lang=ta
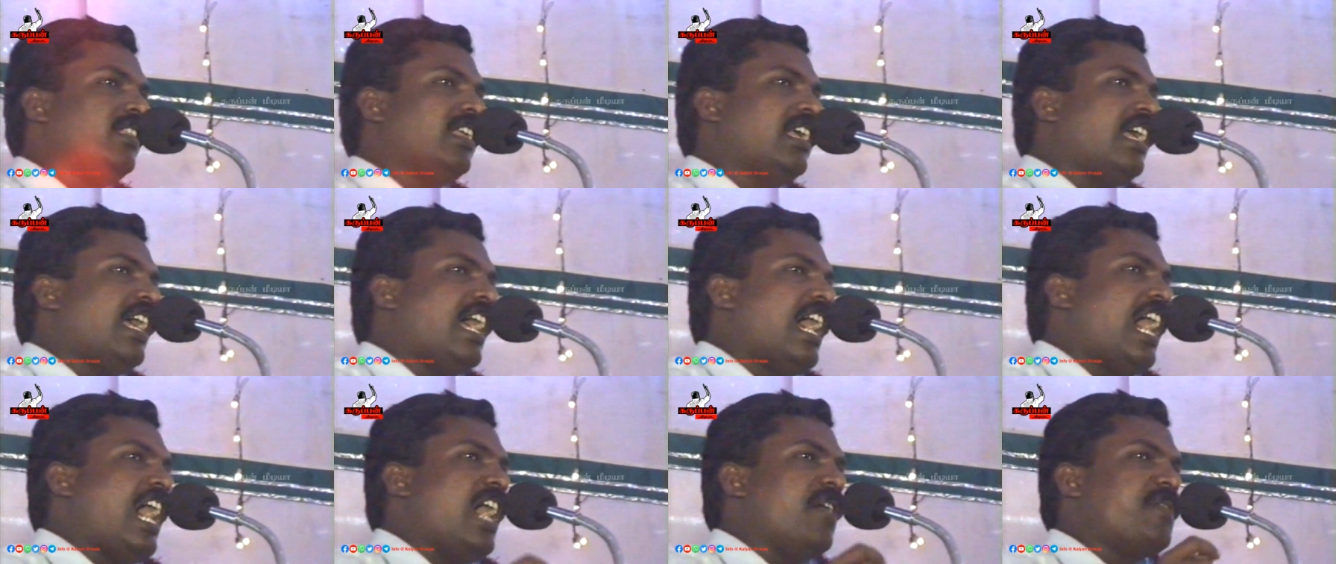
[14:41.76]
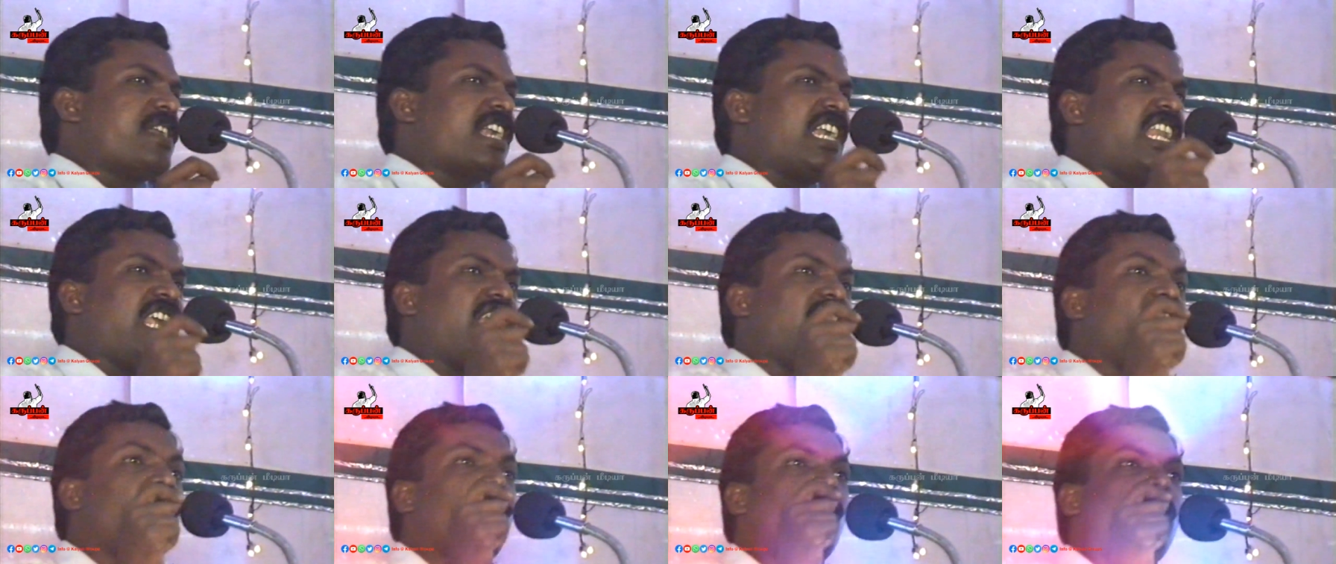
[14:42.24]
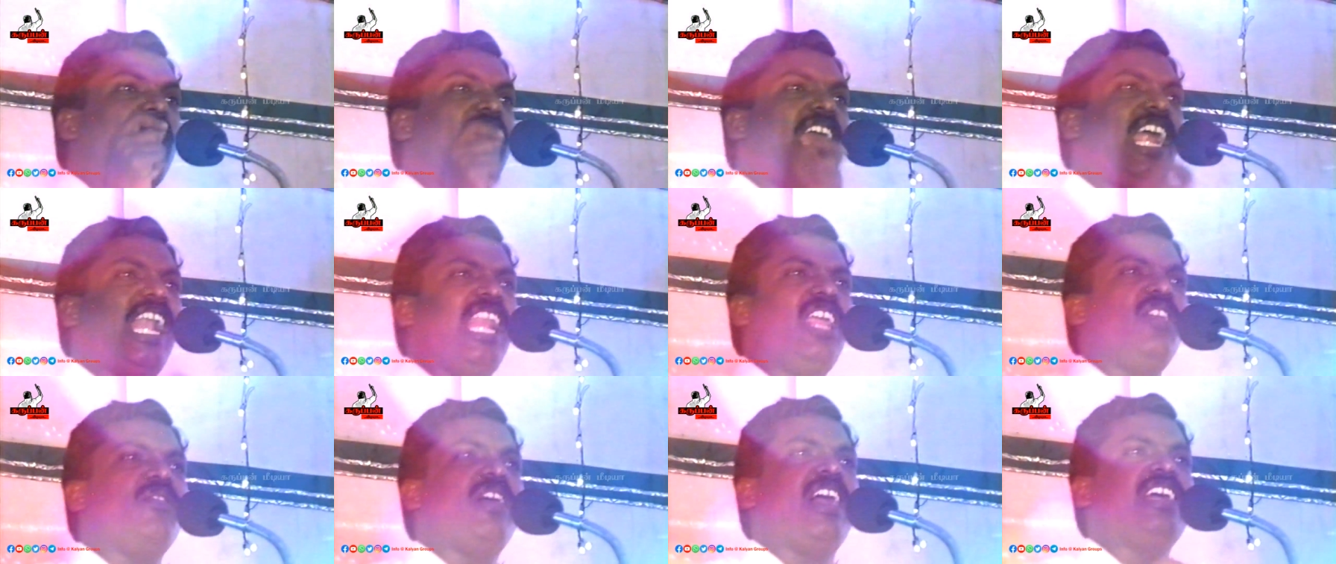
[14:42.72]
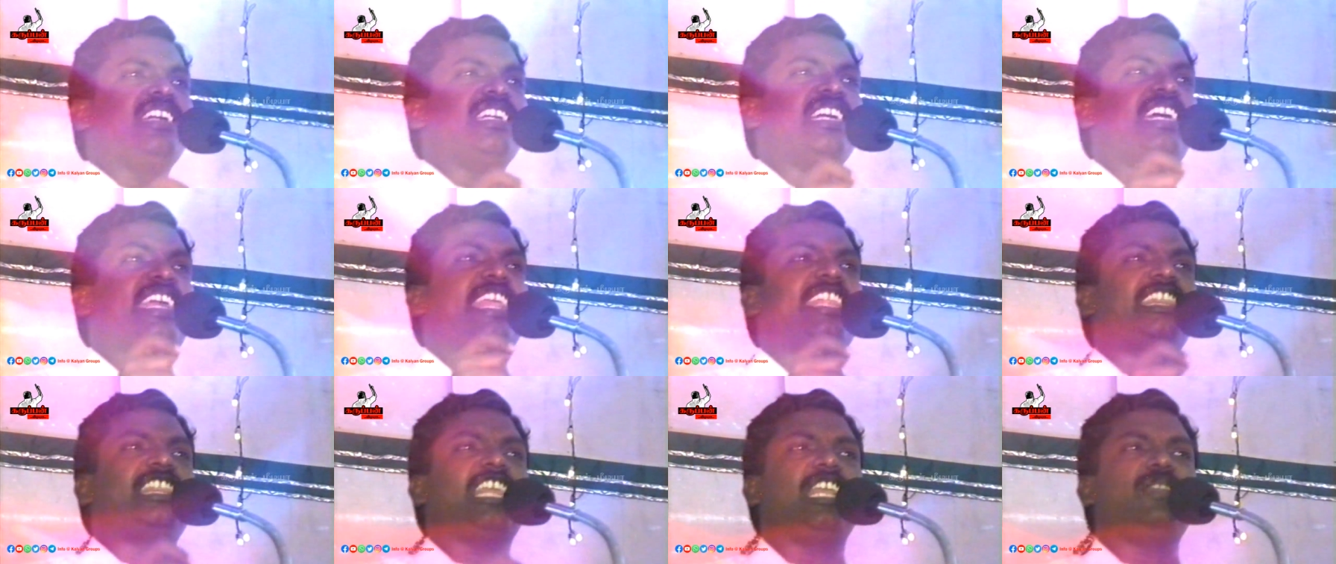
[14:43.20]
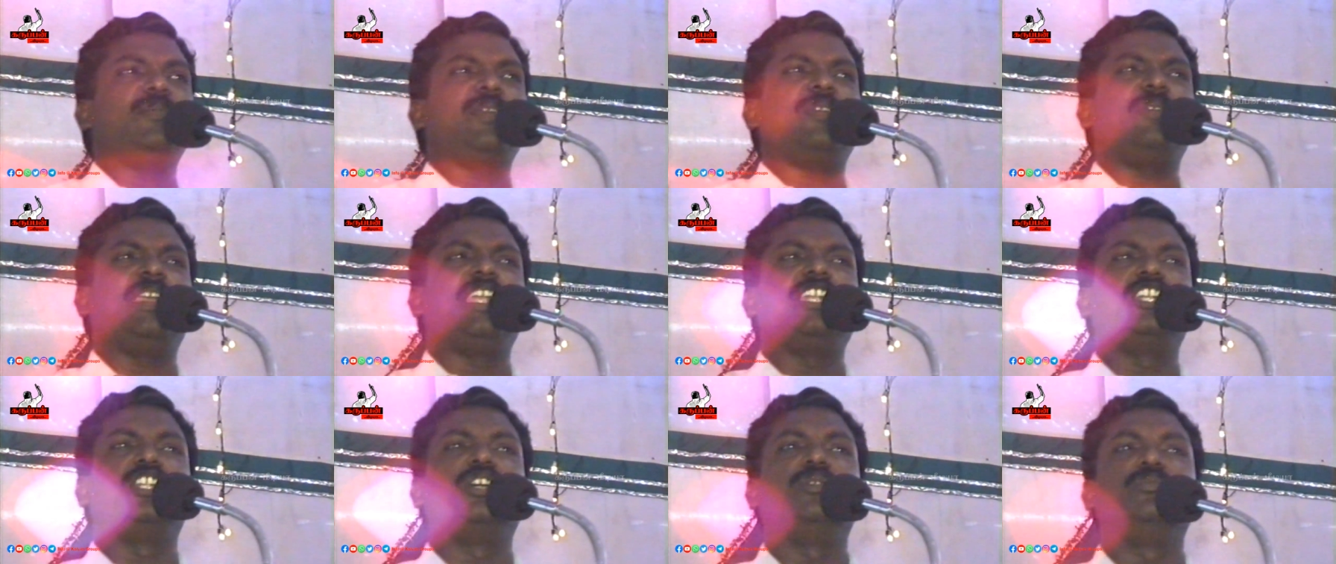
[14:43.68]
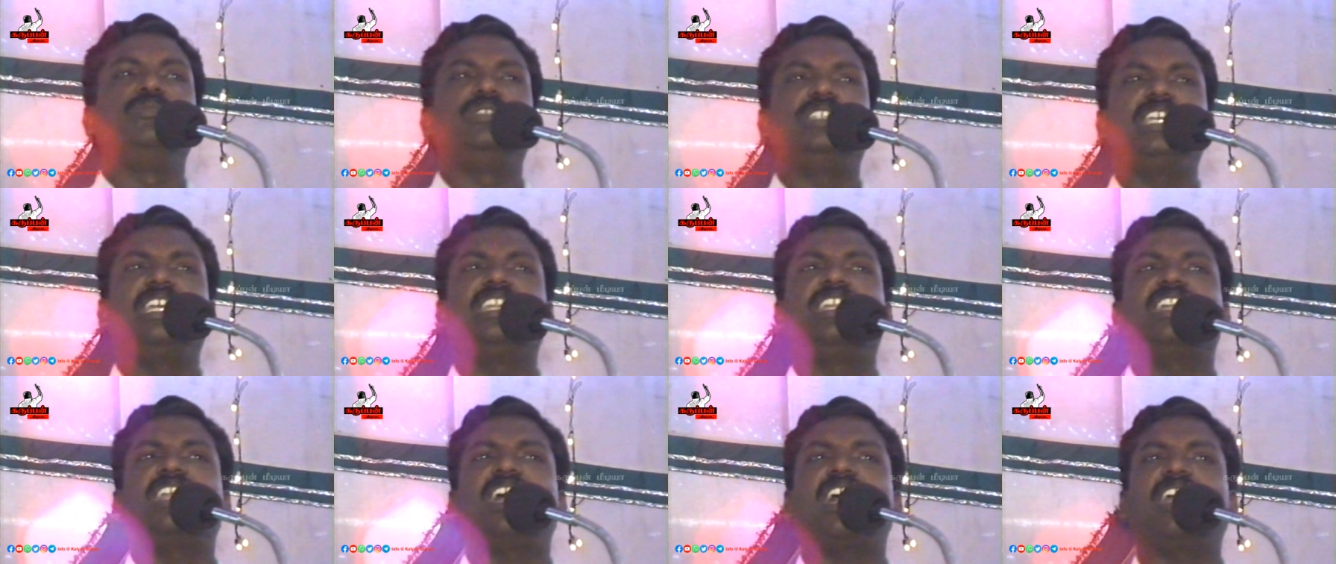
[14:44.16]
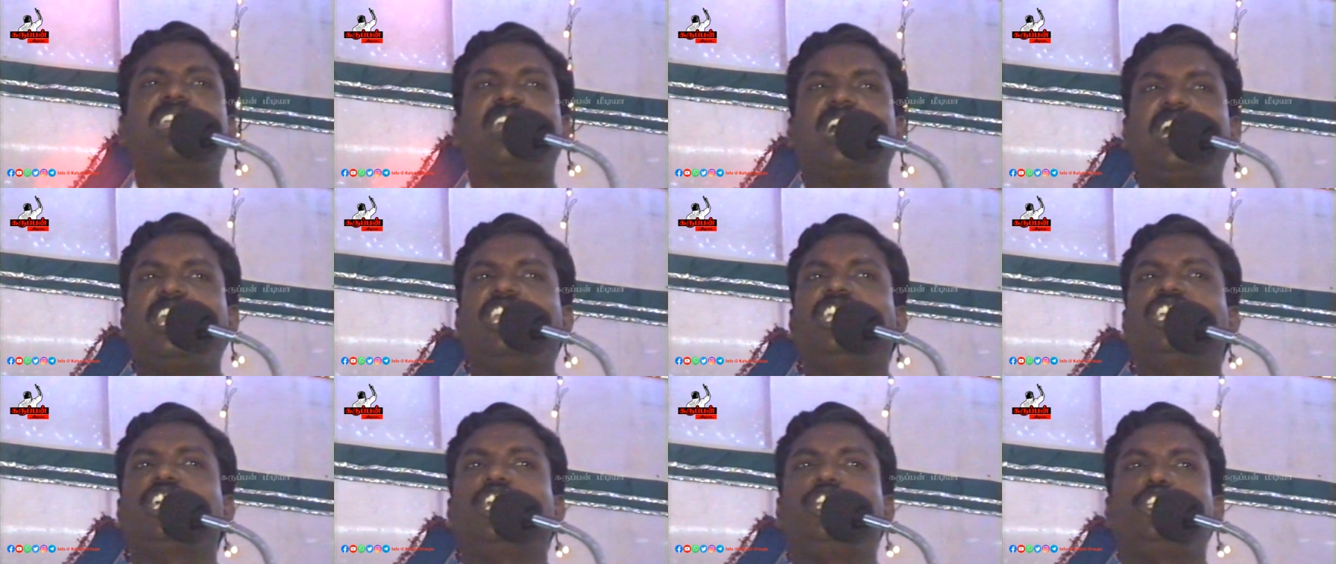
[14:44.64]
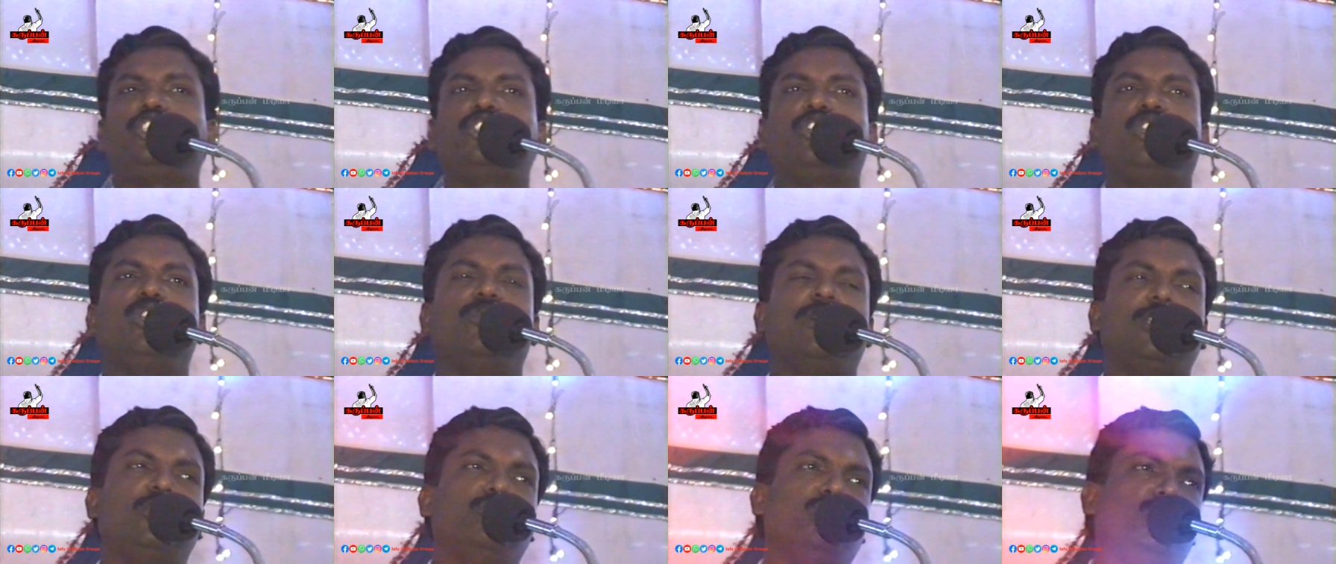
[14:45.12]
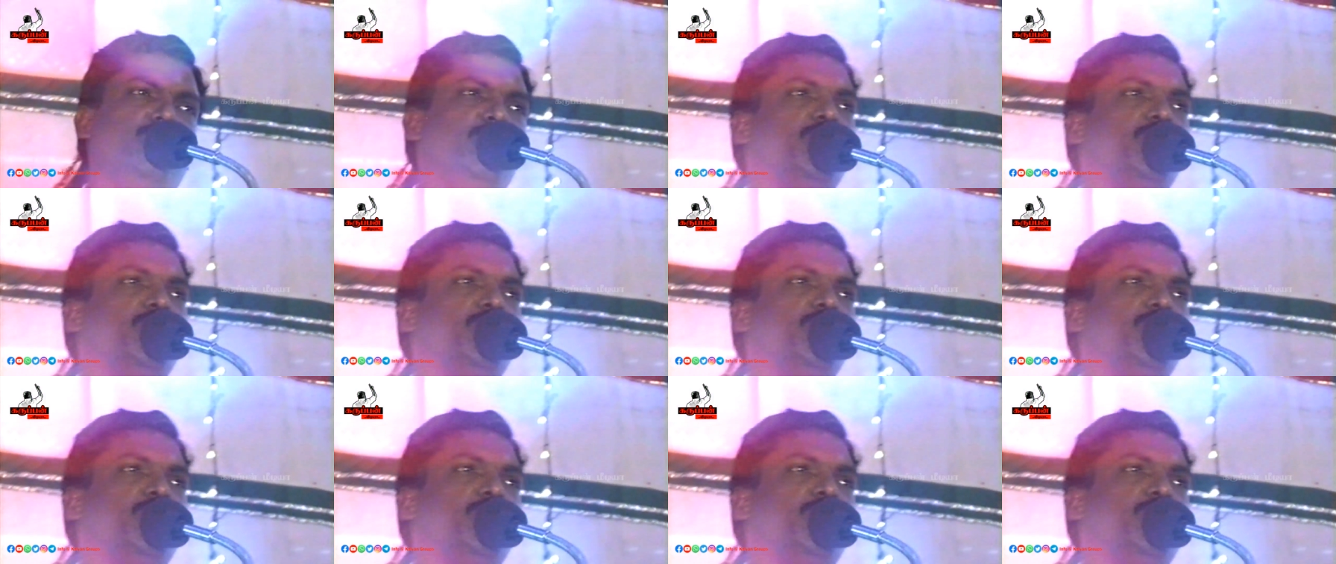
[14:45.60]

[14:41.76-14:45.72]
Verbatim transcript: அவர்களை வேலை வாங்குகிற தன்மை வேண்டும் என்று நான் அடிக்கடி சொல்லுவதுண்டு